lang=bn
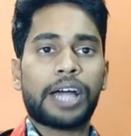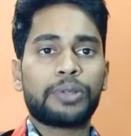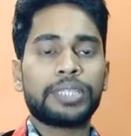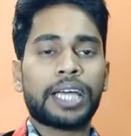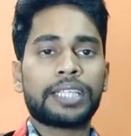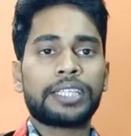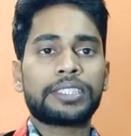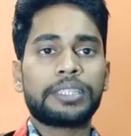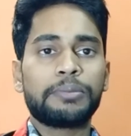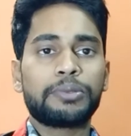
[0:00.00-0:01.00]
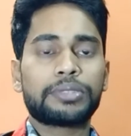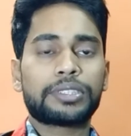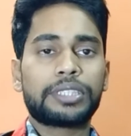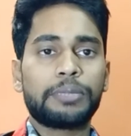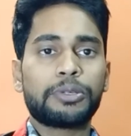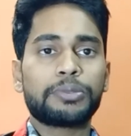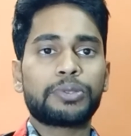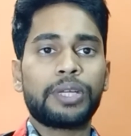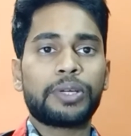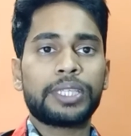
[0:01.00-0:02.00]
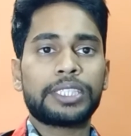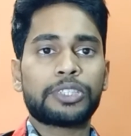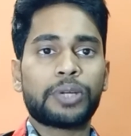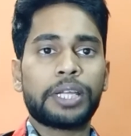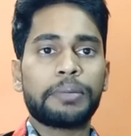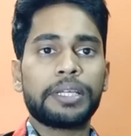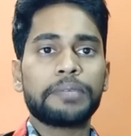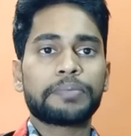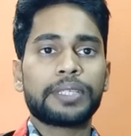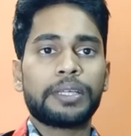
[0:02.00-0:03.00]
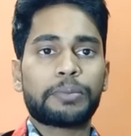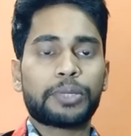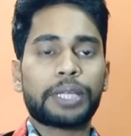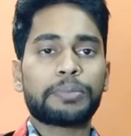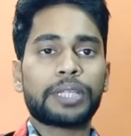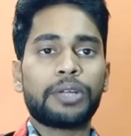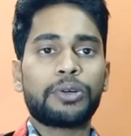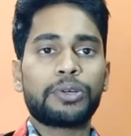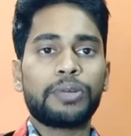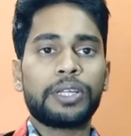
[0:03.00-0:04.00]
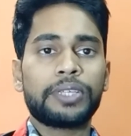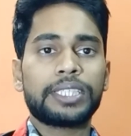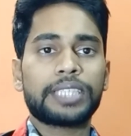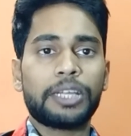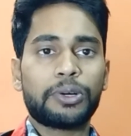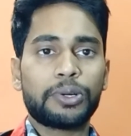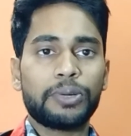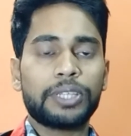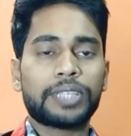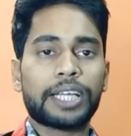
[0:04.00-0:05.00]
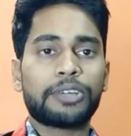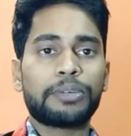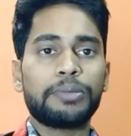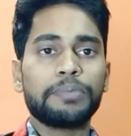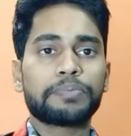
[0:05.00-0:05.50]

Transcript: আরও যে আদার্স সিম সিমটমসগুলি রয়েছে সরিনামের প্রধান প্রধান লক্ষণগুলি রয়েছে সেই লক্ষণগুলি শেয়ার করব